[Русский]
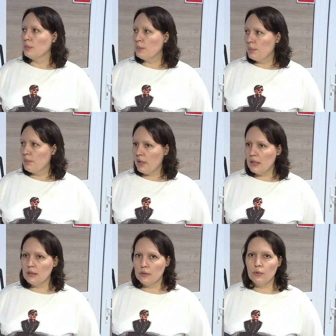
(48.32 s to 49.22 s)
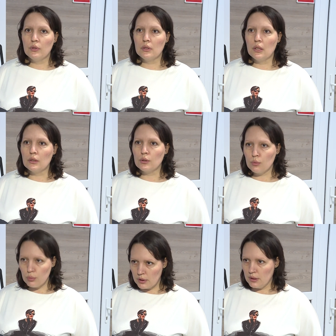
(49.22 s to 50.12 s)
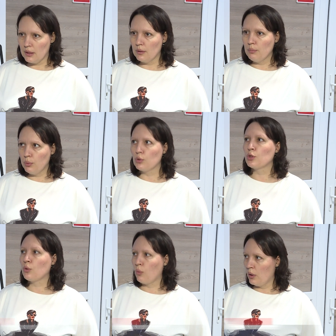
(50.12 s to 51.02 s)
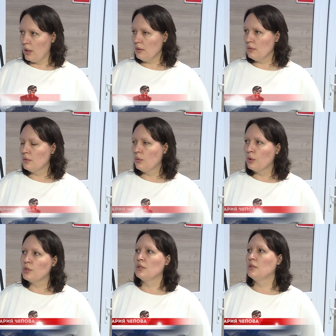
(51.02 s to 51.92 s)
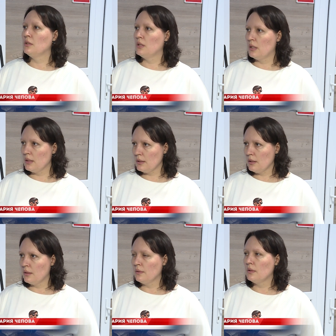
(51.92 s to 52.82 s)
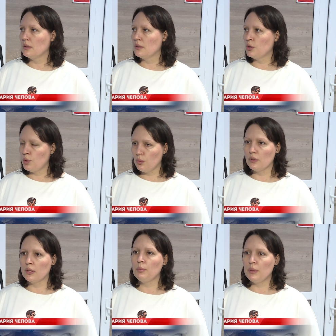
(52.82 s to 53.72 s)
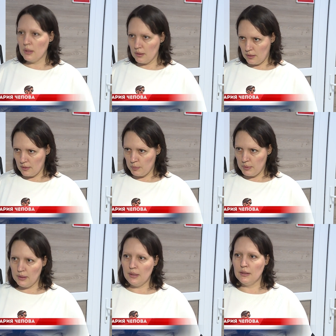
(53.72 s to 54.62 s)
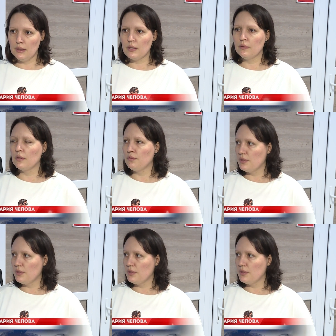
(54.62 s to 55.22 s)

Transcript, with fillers: Мы побывали сегодня на экскурсии по школе. Очень интересно. Оснащенные кабинеты специализированные,